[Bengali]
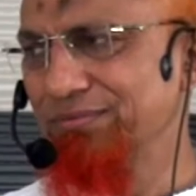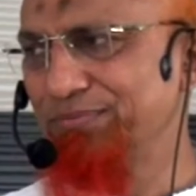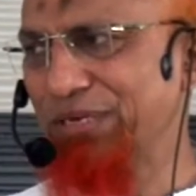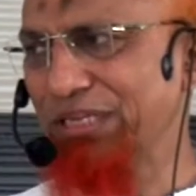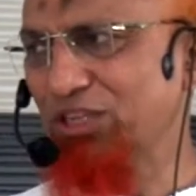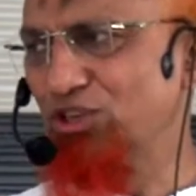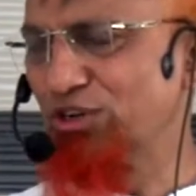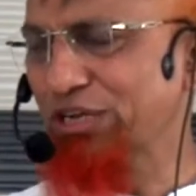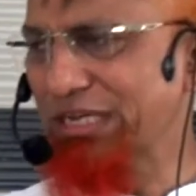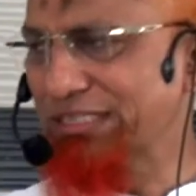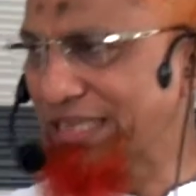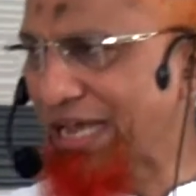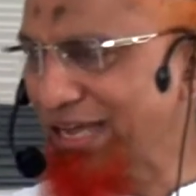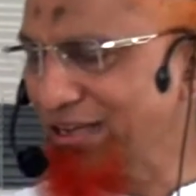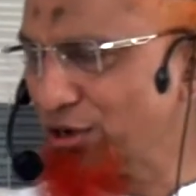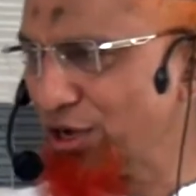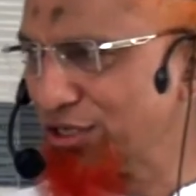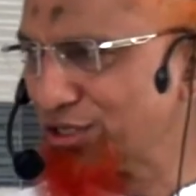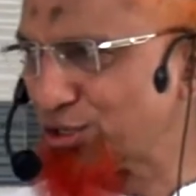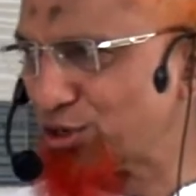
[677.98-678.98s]
বৃদ্ধরা
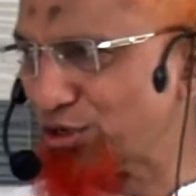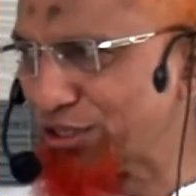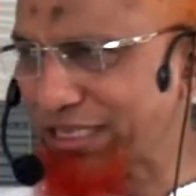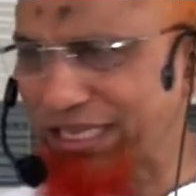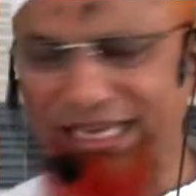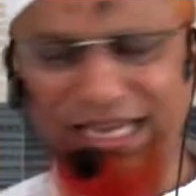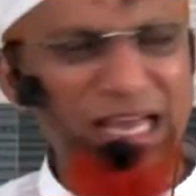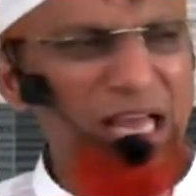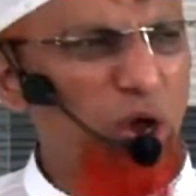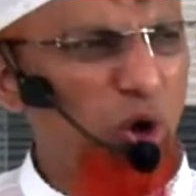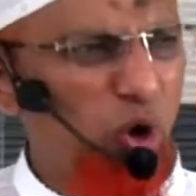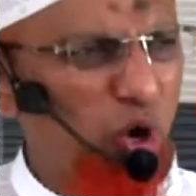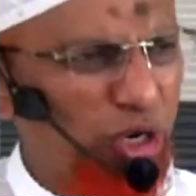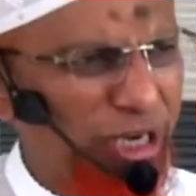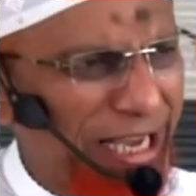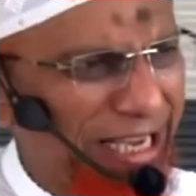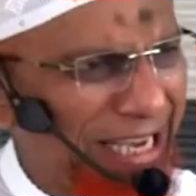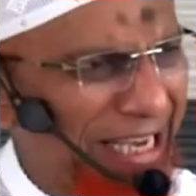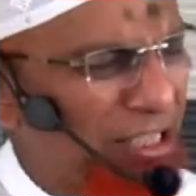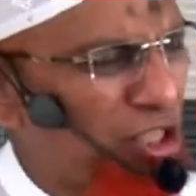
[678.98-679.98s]
যাই হজ করতে
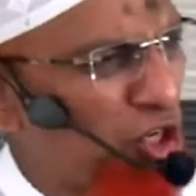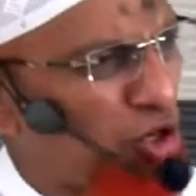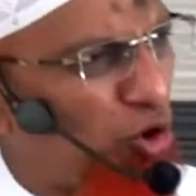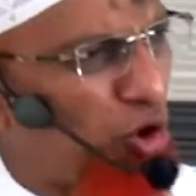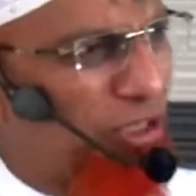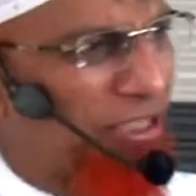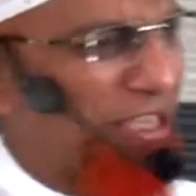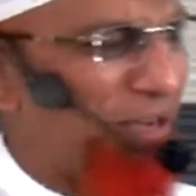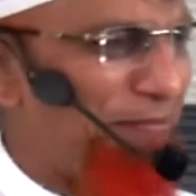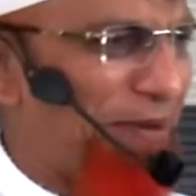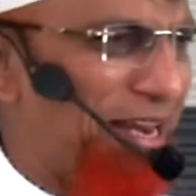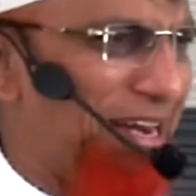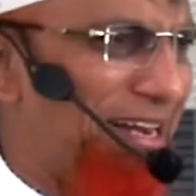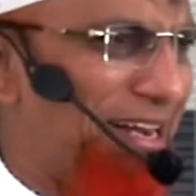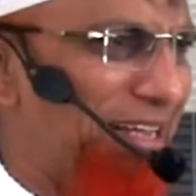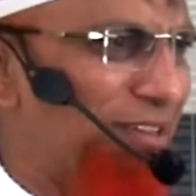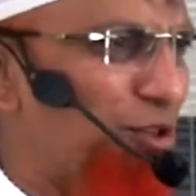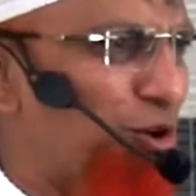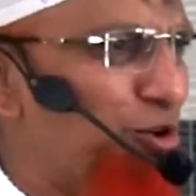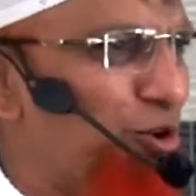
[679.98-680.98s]
অনেক কিছু করতে পারে
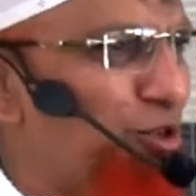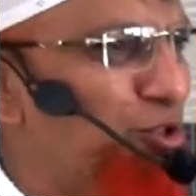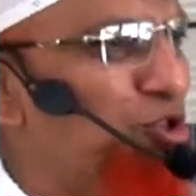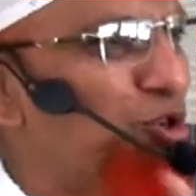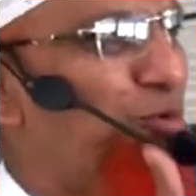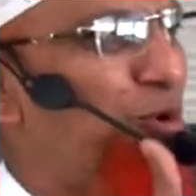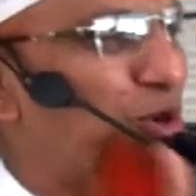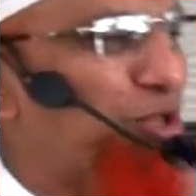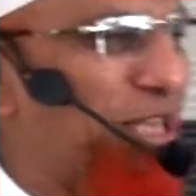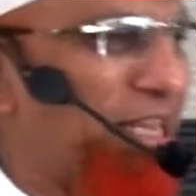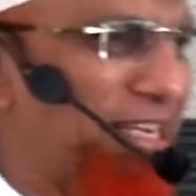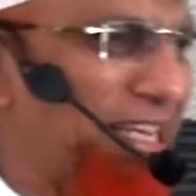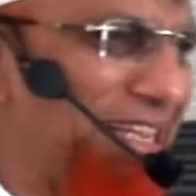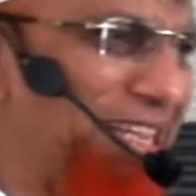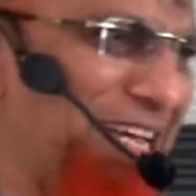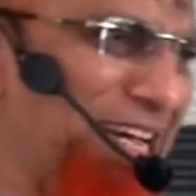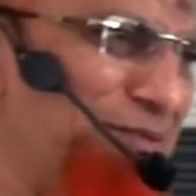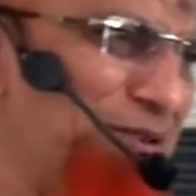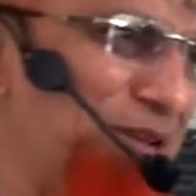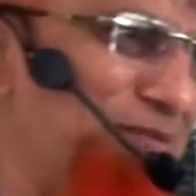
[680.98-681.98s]
না তখন যুবকদেরকে দেখে